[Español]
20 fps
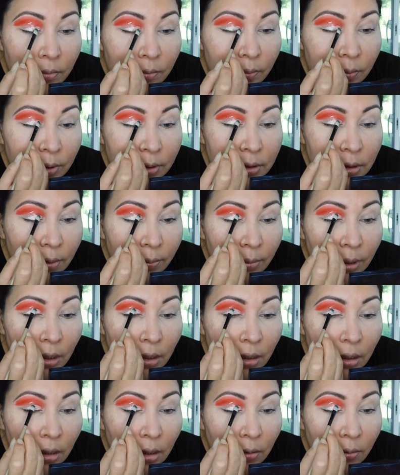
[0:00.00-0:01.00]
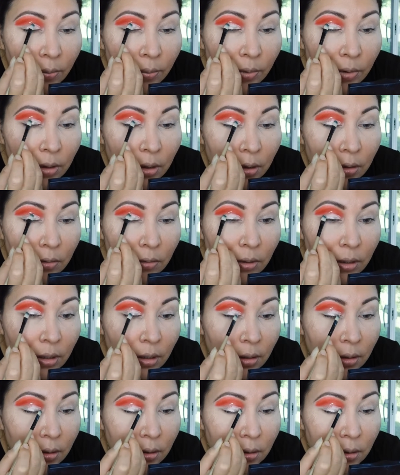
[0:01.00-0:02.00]
pues ya me llené un poquito
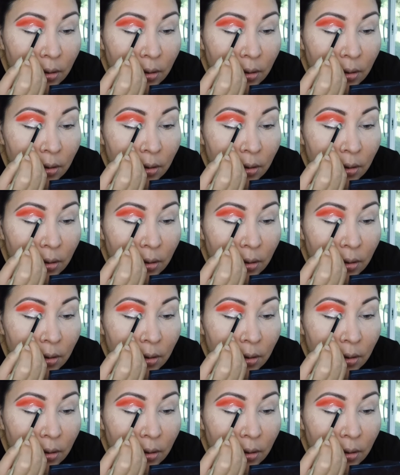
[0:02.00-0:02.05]
ahí